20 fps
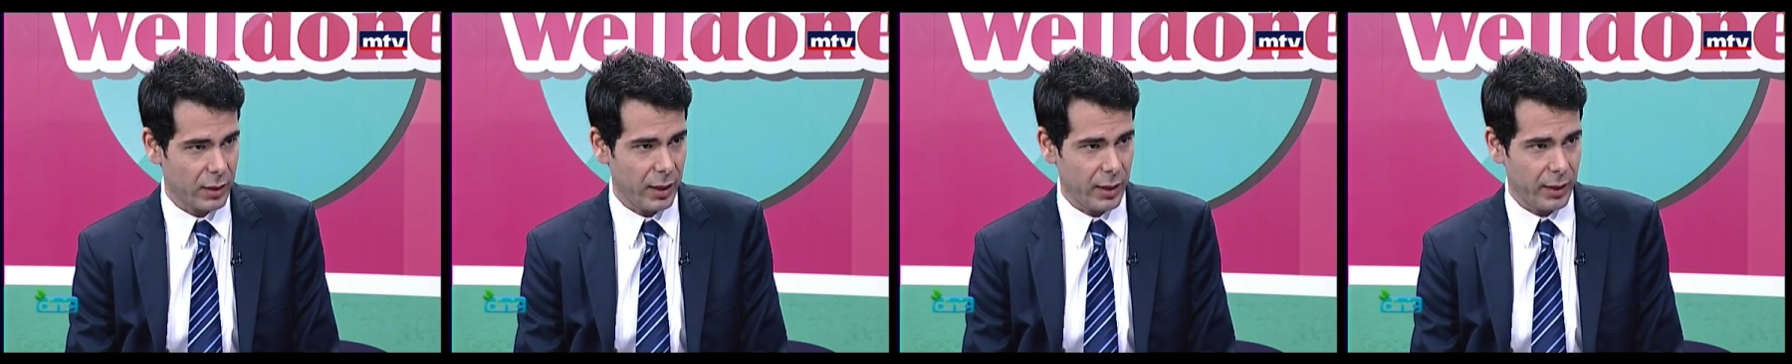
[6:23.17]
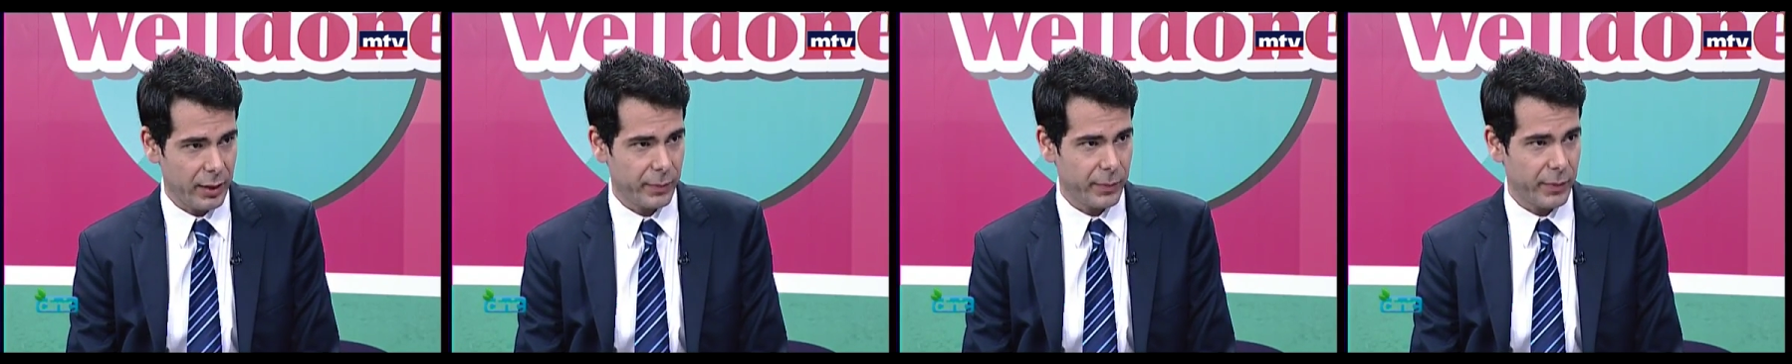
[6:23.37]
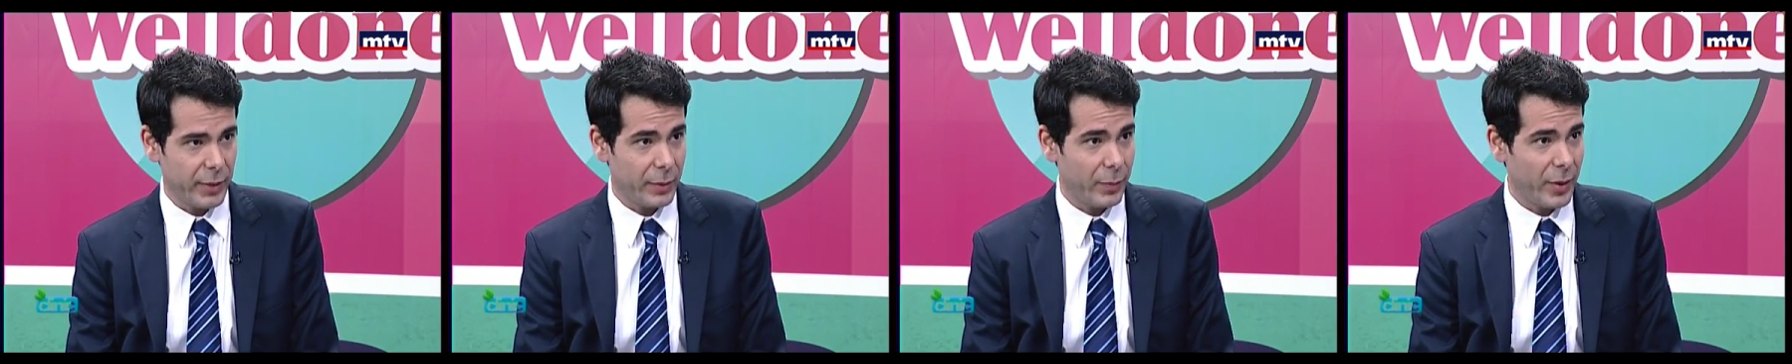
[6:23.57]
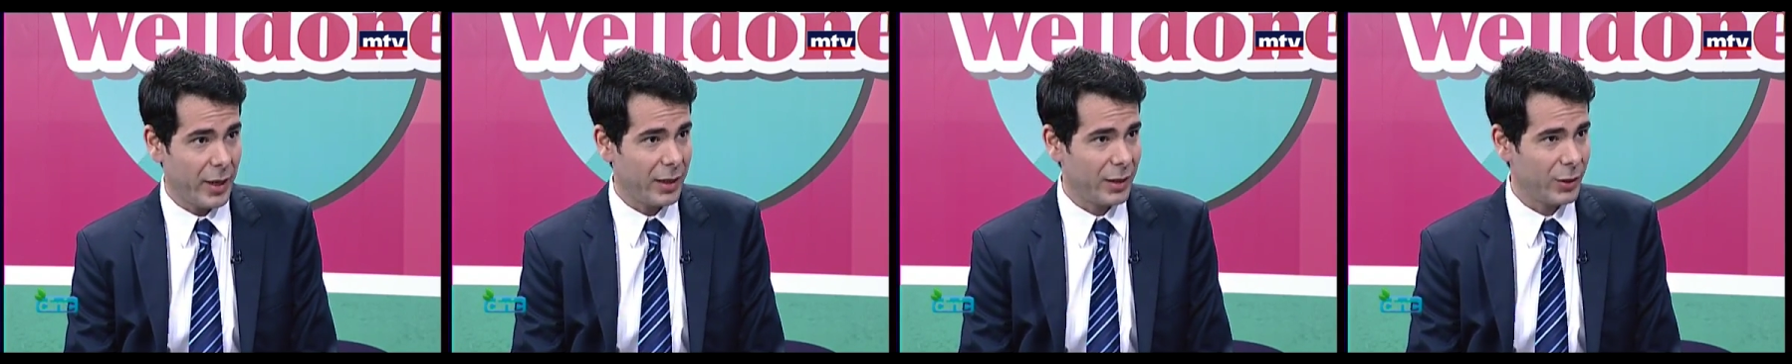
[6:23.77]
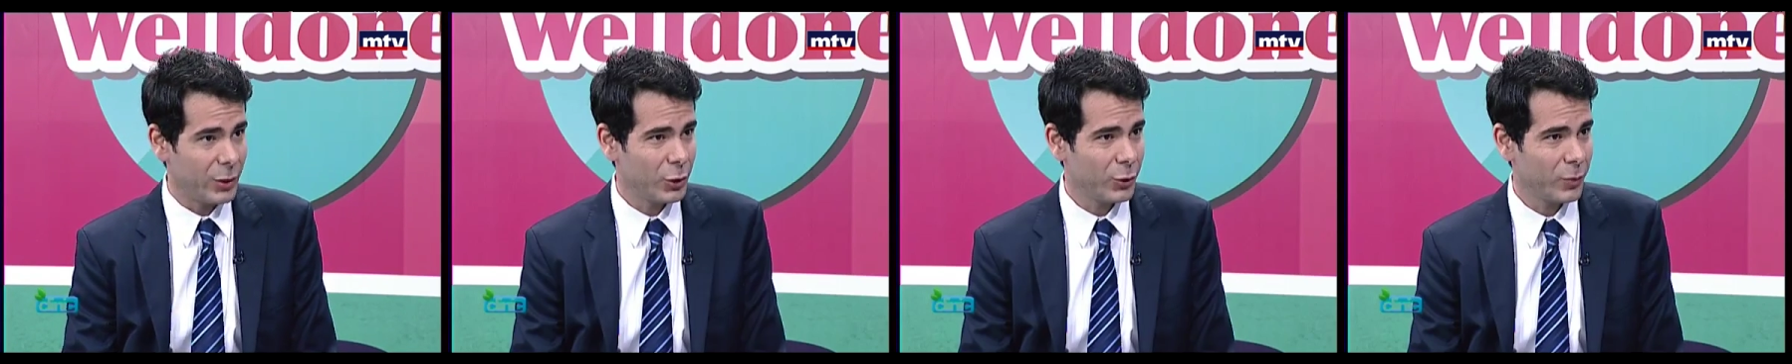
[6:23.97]
كان
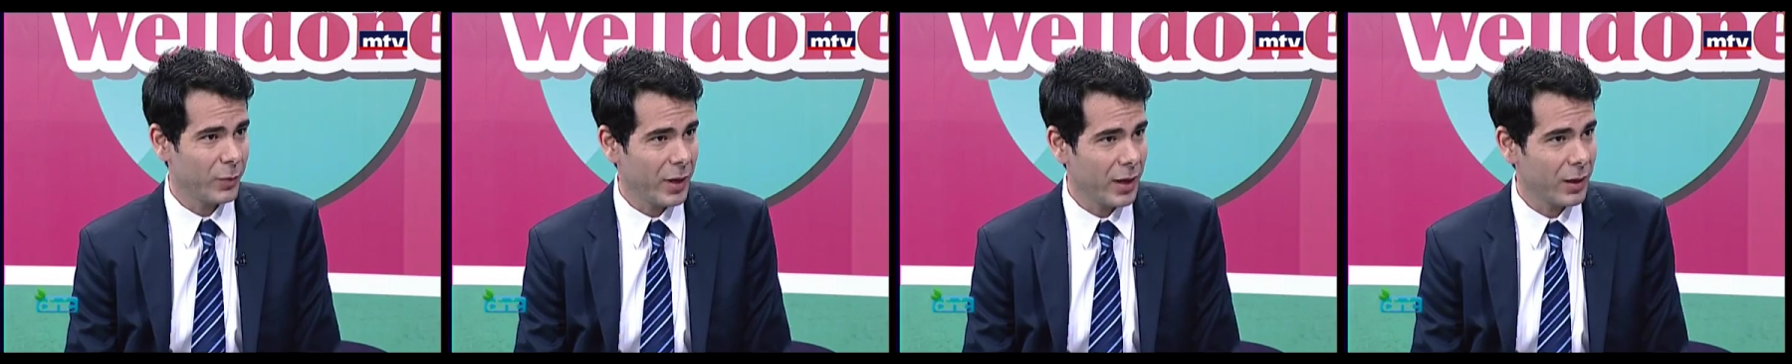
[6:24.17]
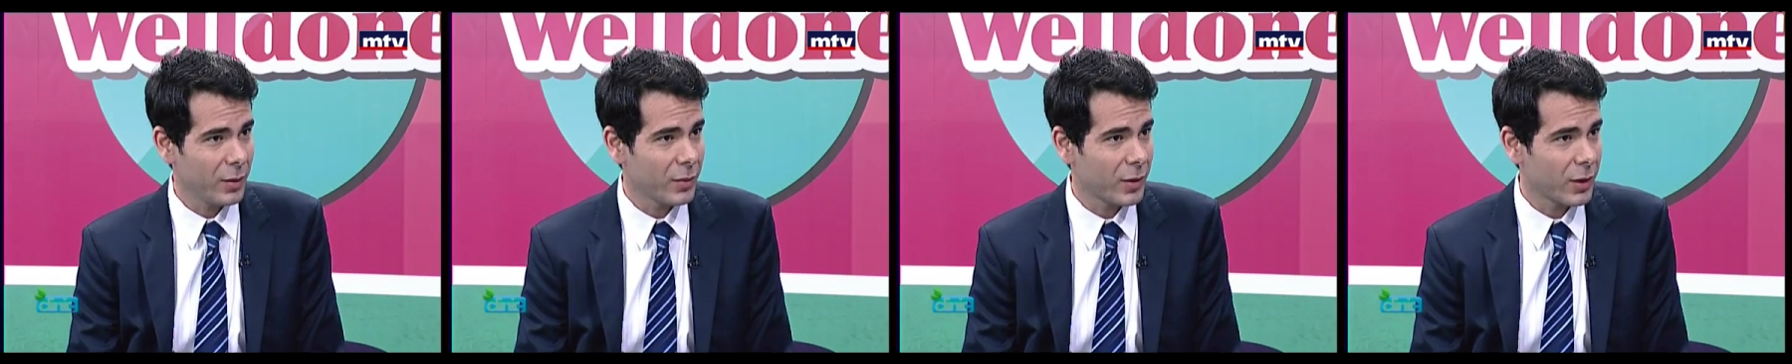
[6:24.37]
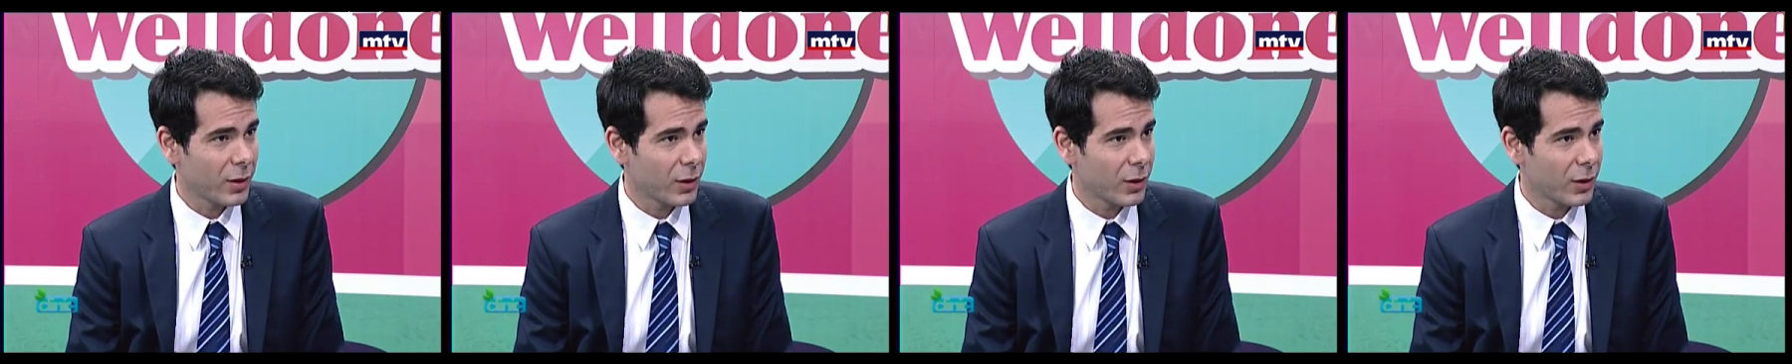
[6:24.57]
بالميل الشمال من